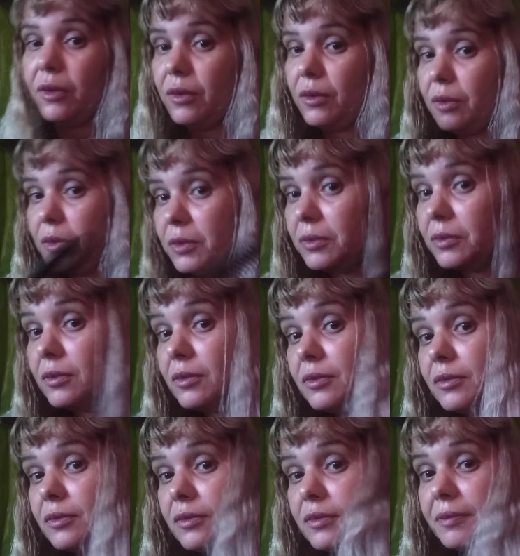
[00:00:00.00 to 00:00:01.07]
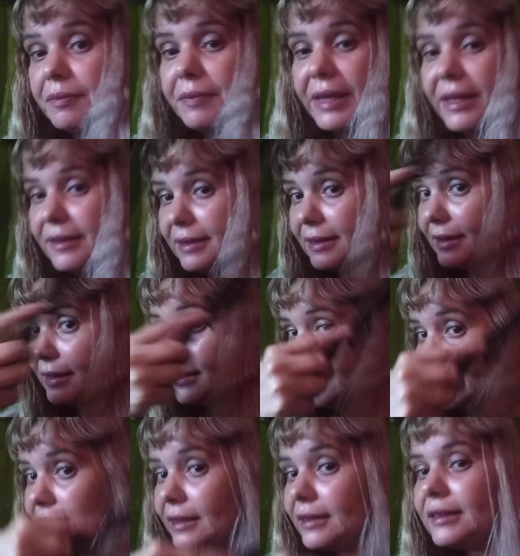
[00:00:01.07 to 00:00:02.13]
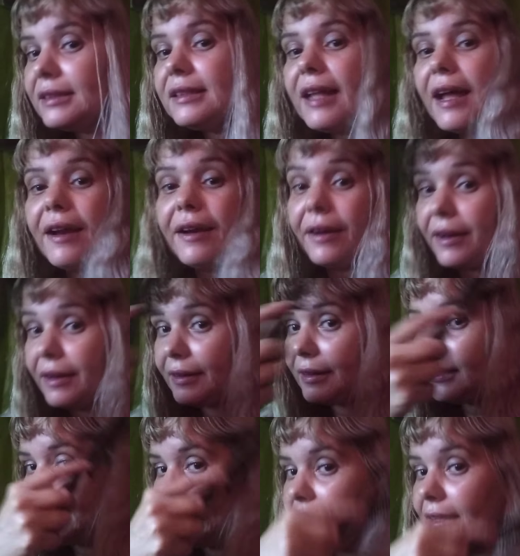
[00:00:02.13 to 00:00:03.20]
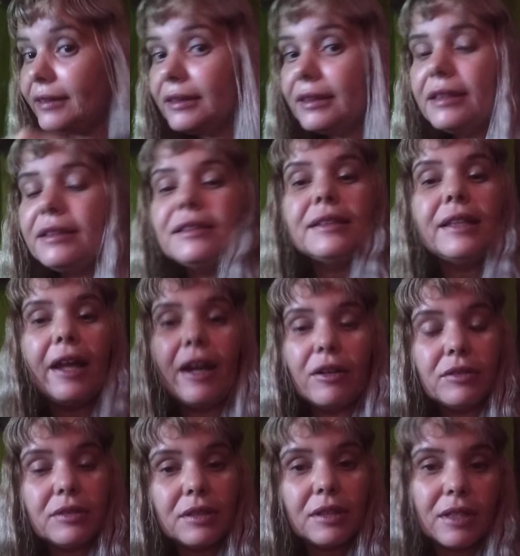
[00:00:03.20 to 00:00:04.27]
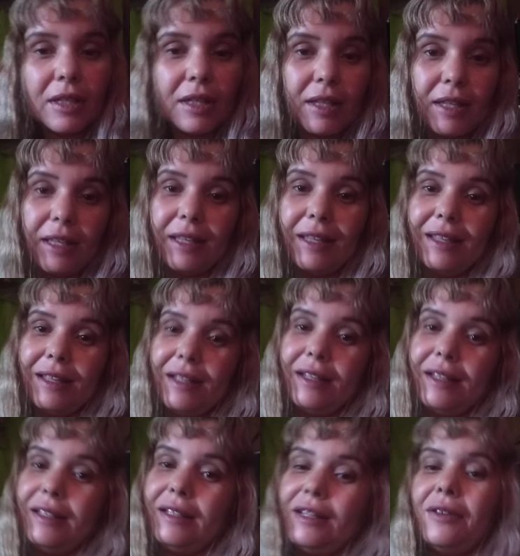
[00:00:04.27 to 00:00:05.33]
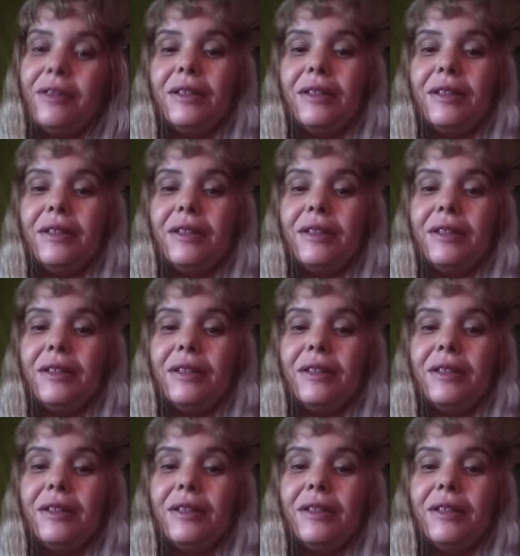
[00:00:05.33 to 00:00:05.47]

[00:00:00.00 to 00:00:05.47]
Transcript: um pente de dentes, lar, de dentes largos. Então